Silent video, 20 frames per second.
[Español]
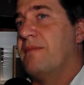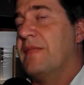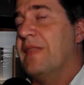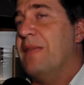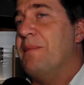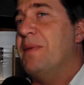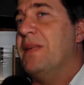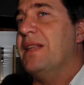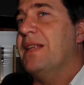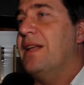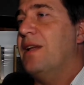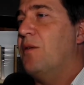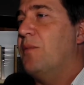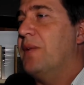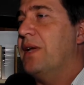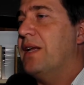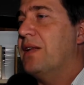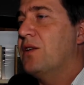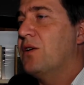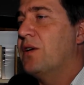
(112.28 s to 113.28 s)
Depende de la
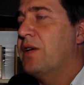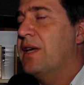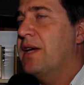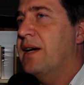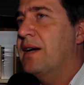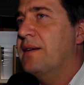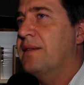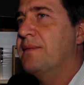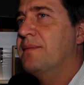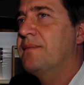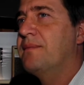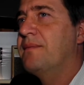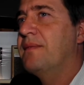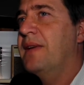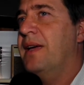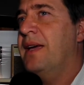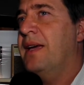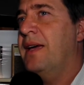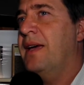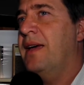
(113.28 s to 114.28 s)
operatoria.
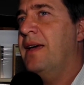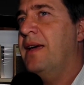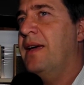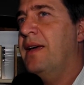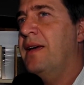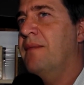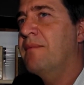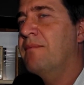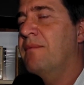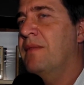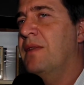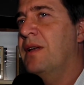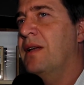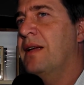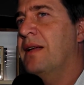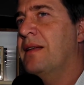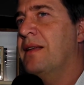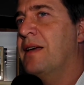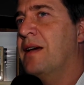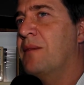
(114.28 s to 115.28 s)
Eh,
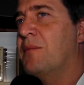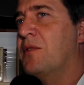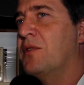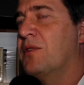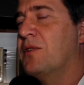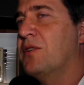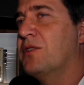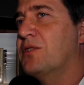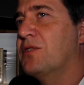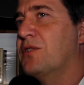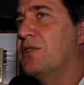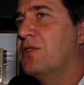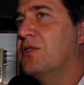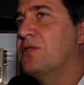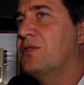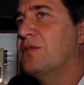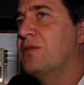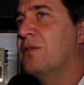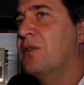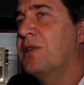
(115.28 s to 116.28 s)
digamos,
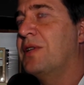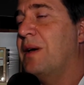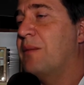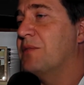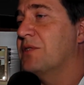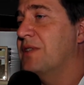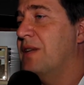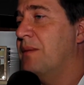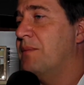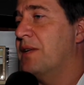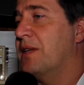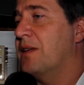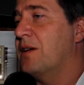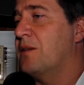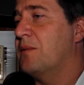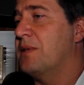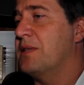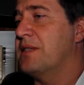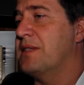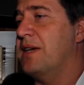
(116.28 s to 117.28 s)
nosotros no estamos en la parte
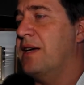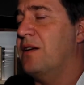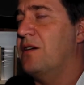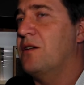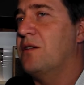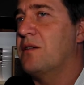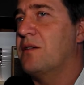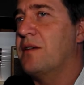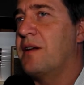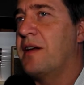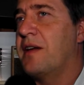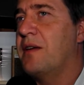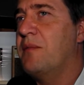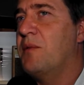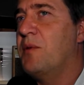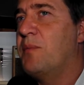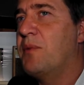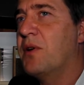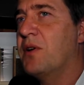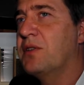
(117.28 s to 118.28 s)
comercial, nos
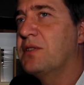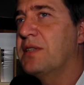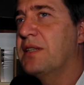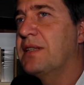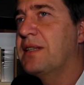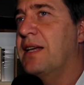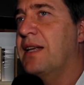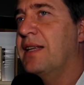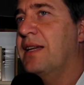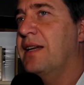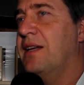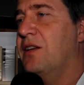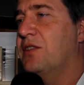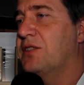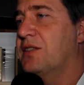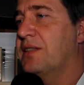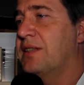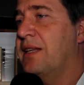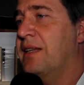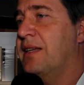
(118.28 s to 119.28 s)
regimos por los estándares,
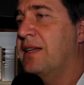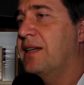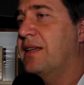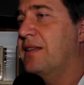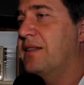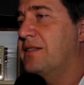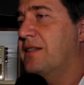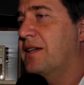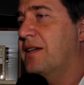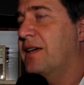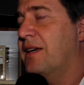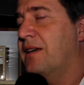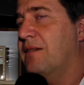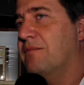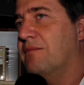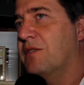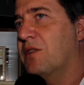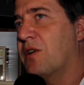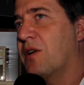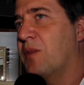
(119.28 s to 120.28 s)
los estándares dice
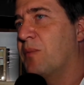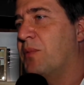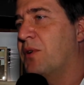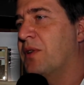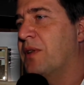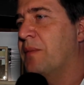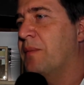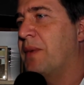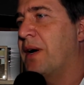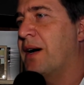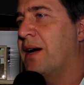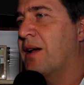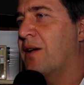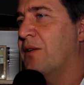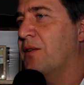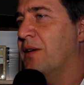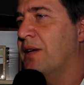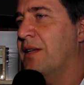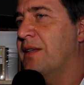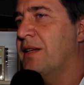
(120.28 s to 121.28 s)
que corresponde
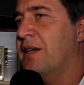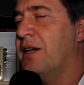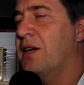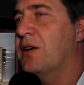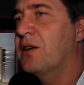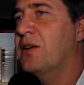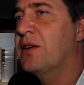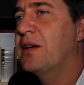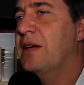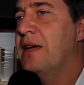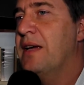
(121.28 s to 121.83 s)
pagarlo en el trigo.